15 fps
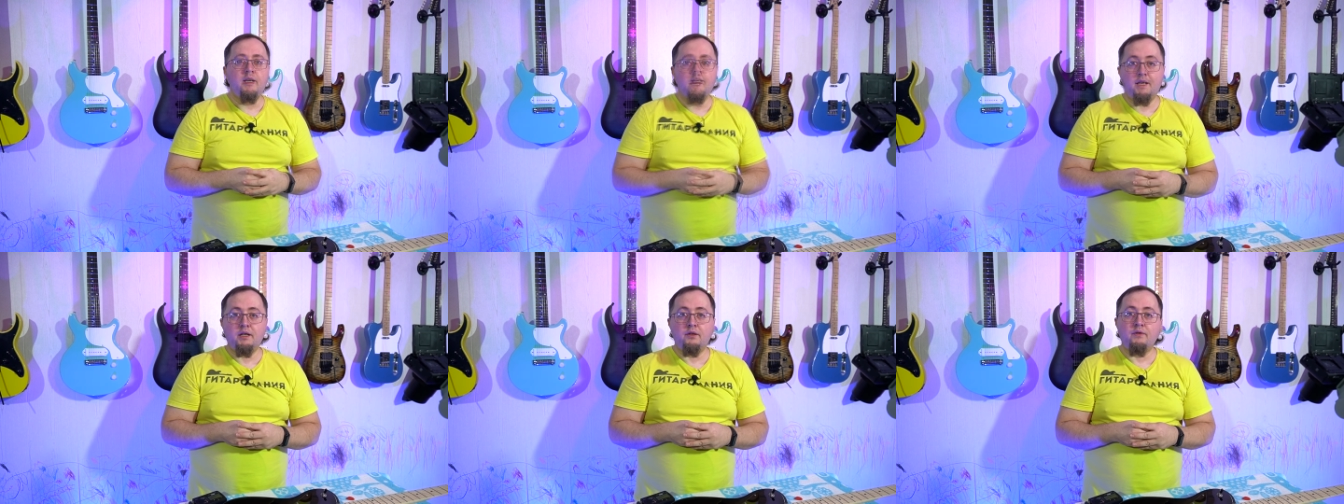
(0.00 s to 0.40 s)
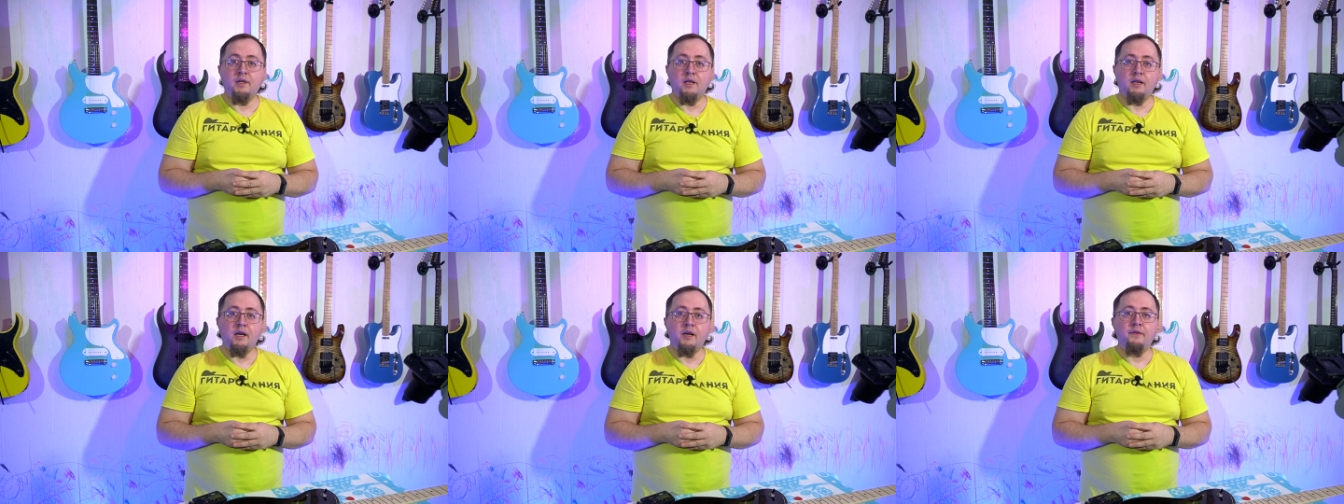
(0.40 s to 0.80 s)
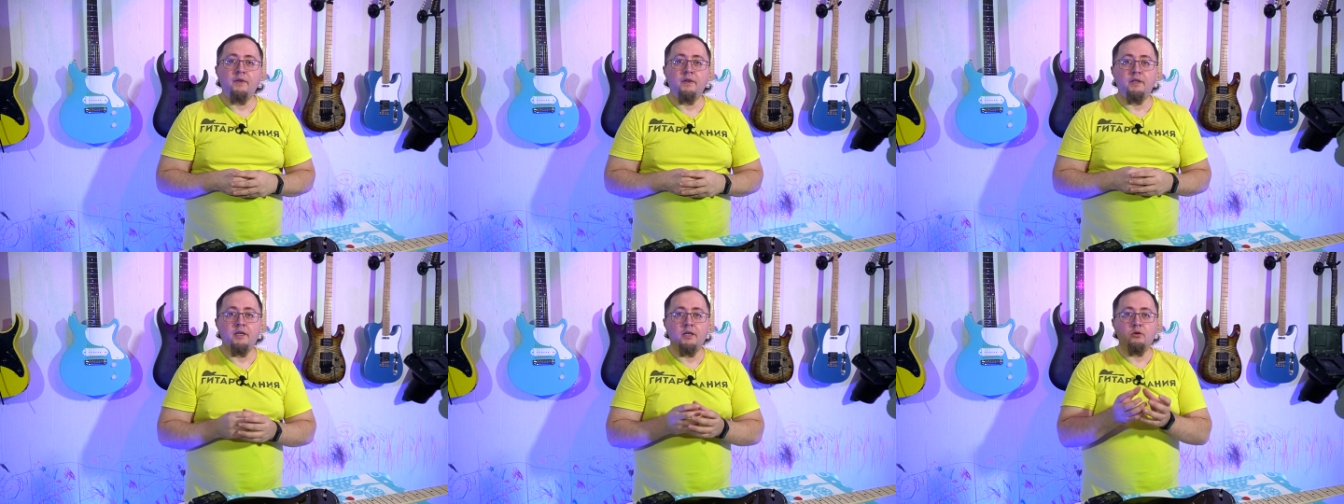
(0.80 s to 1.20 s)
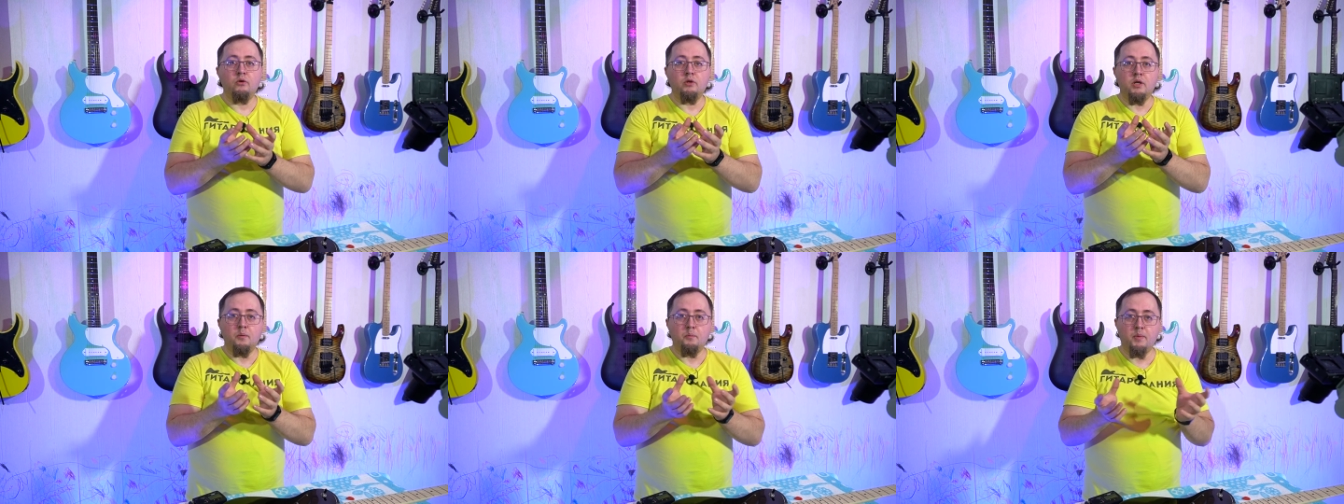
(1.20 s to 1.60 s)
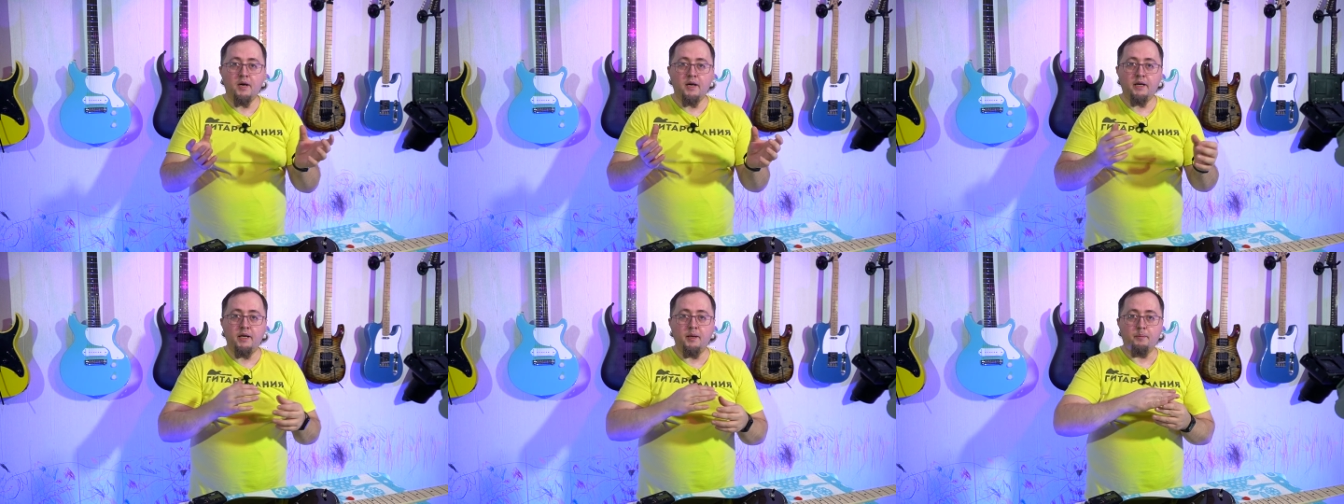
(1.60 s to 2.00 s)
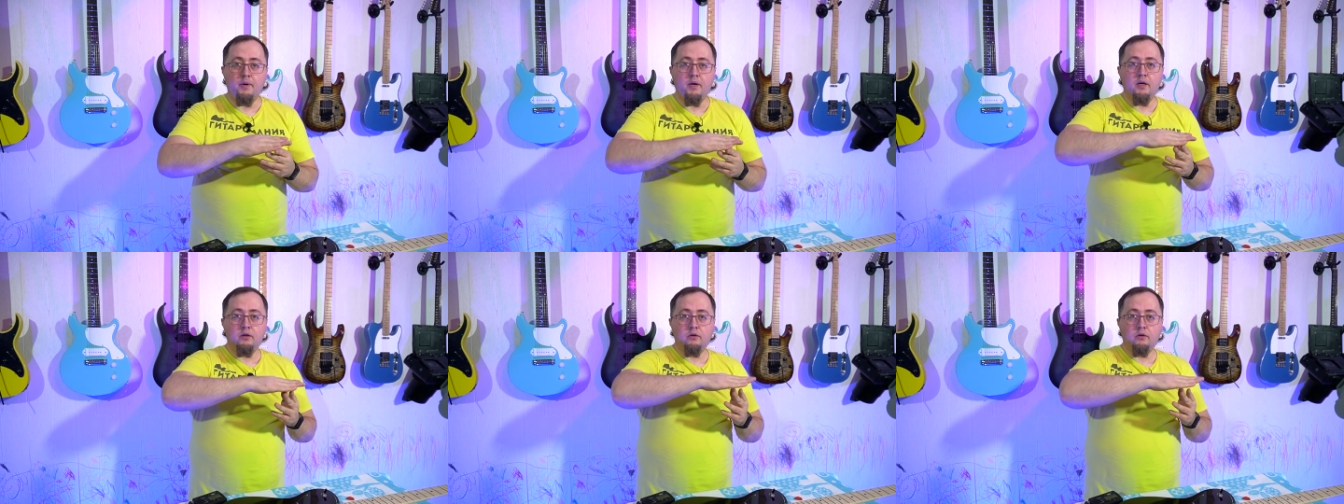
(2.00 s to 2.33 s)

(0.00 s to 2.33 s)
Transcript: Для этого на грифе делают прогиб,